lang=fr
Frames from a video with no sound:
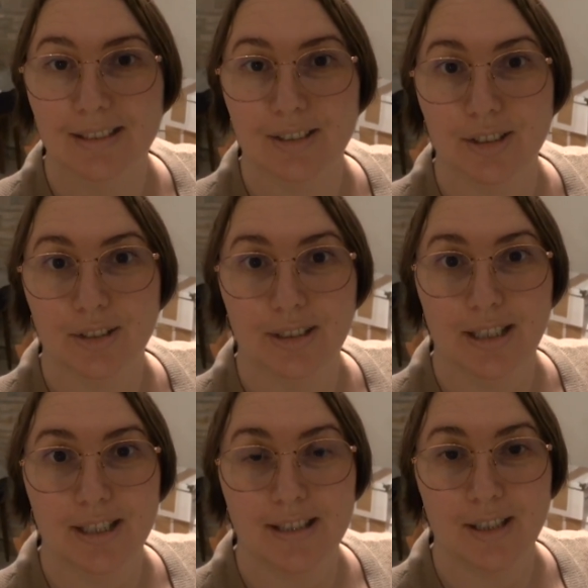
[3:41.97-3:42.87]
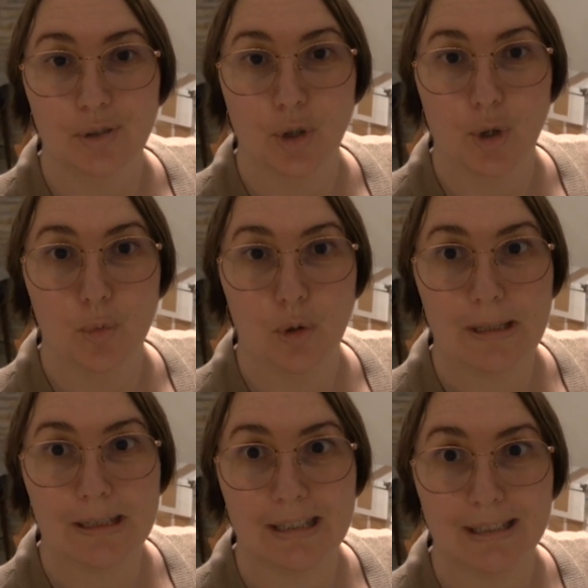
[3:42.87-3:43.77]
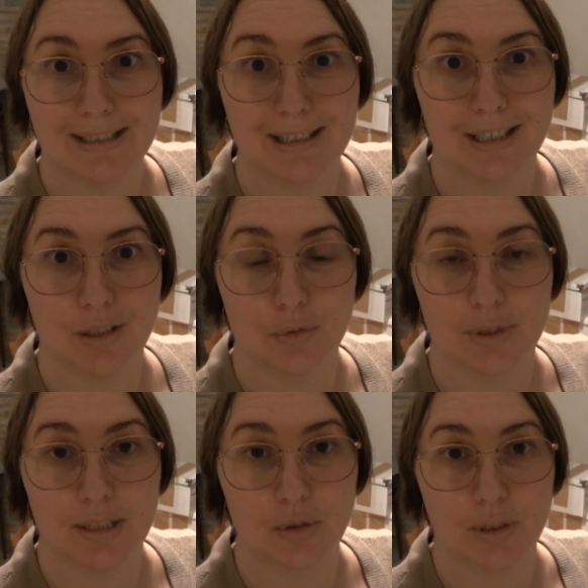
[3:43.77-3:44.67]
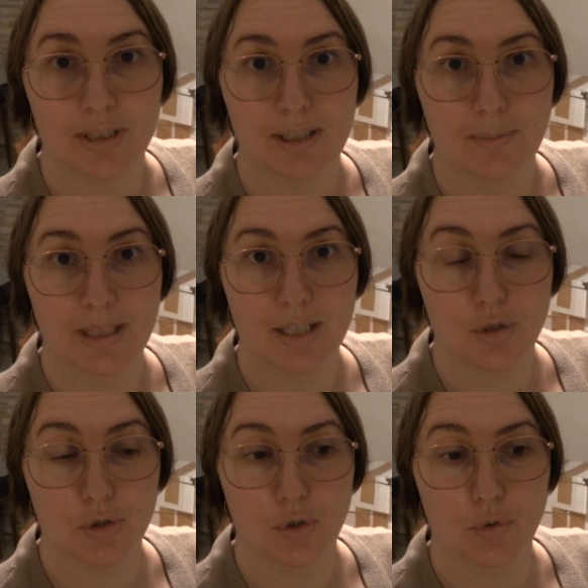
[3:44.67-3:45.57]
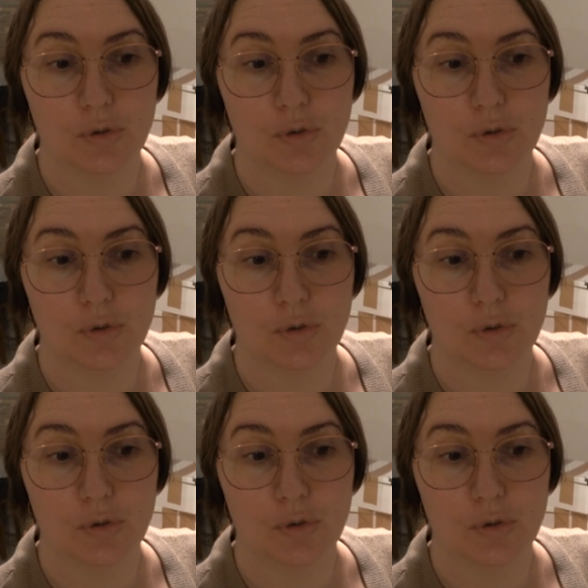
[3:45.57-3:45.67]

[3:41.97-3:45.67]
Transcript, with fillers: euh, il est 7h moins 5 et on attend les déménageurs,